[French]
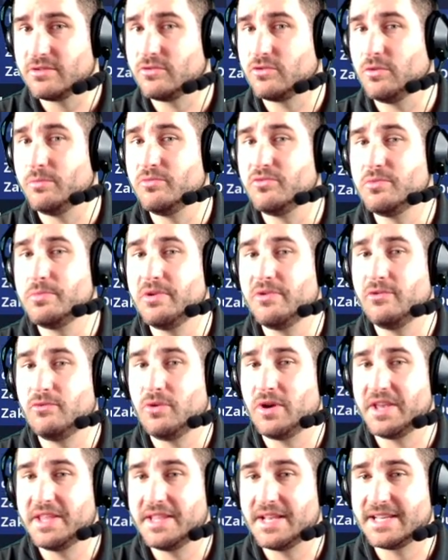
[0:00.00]
Comme vous pouvez le
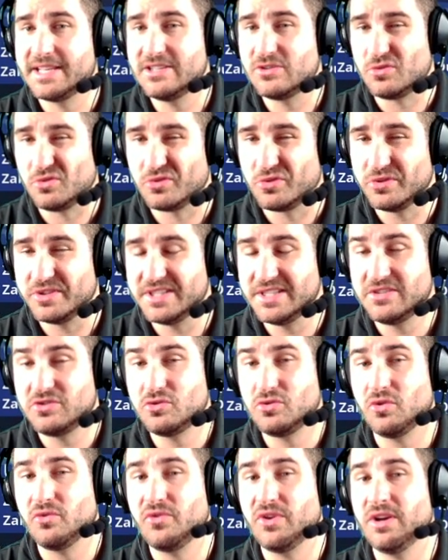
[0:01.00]
voir, il y en a qui sont que 10
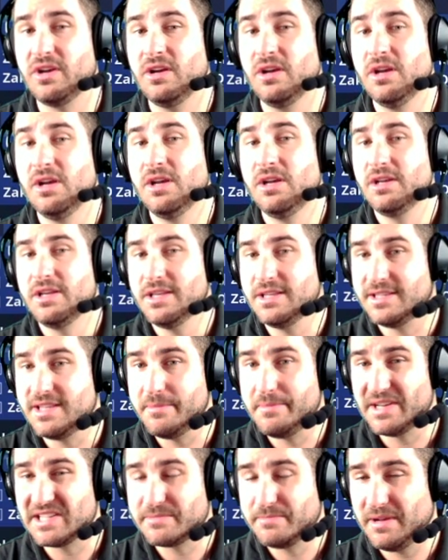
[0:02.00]
sur 20, ils
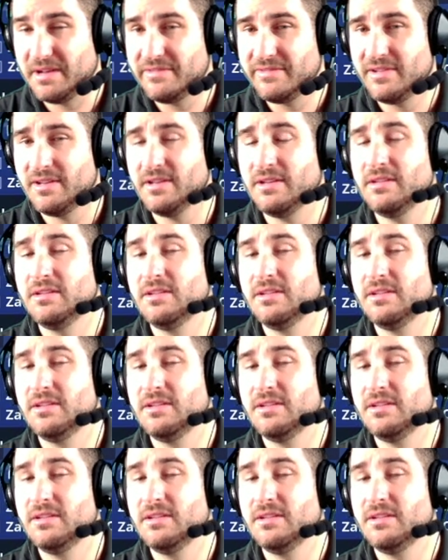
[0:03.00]
dépassent pas 20.